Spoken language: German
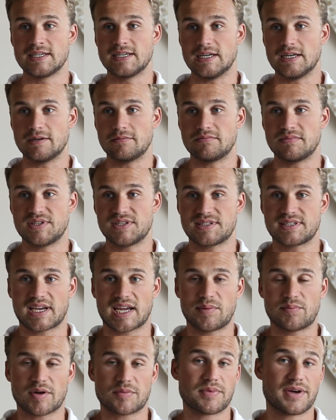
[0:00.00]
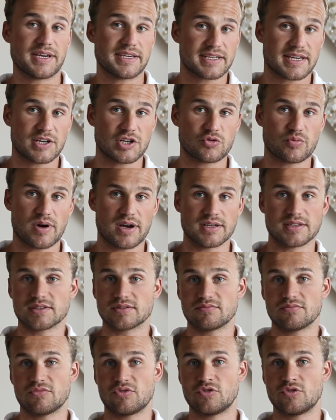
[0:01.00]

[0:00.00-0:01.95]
ähm, dieses Training macht mir eigentlich keinen Spaß.